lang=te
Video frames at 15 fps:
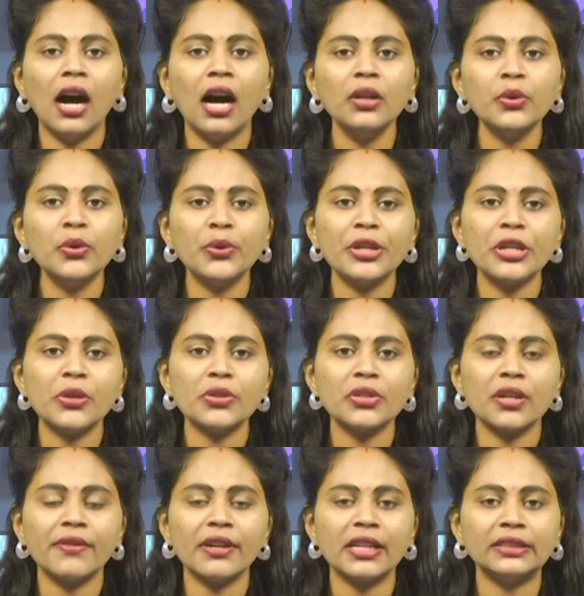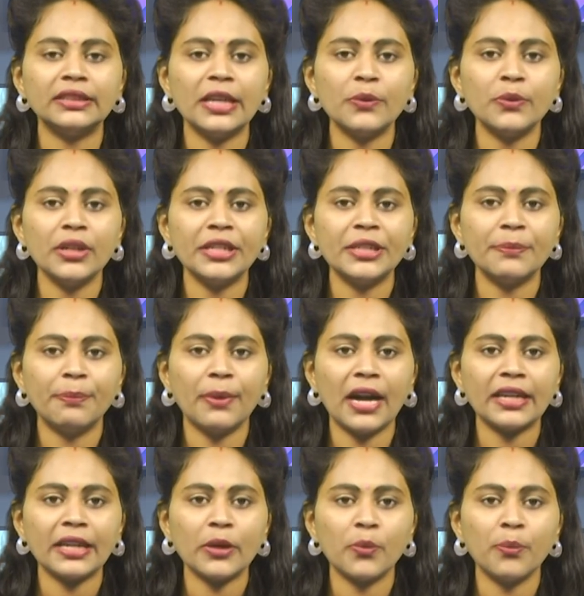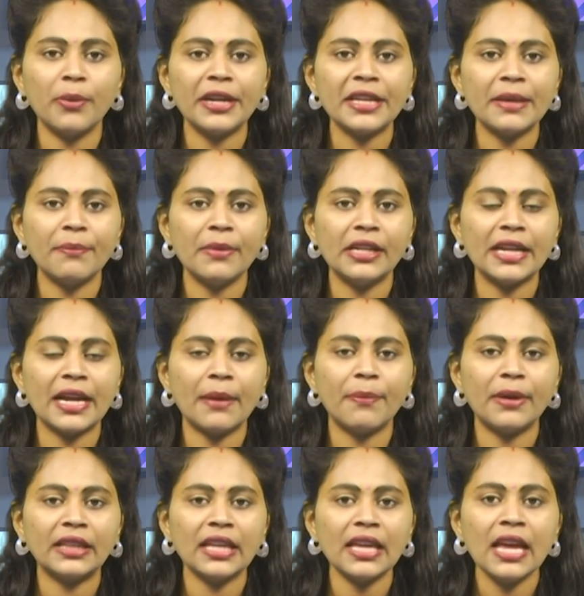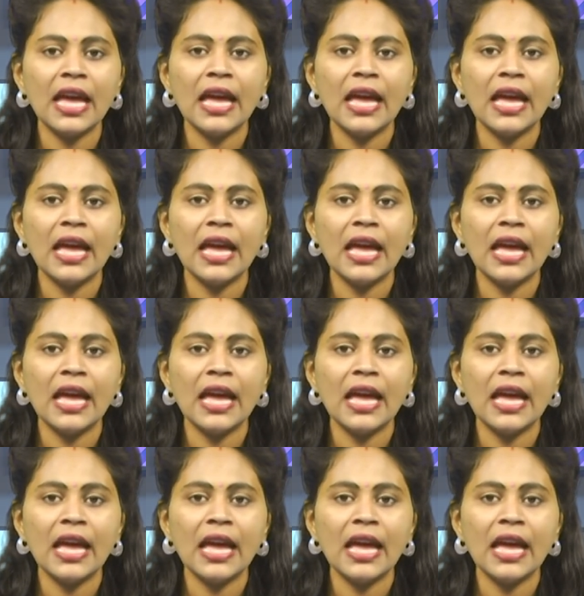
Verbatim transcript: ఆలూరు నియోజకవర్గ తెలుగుదేశం పార్టీ ఉమ్మడి ఎమ్మెల్యే అభ్యర్థి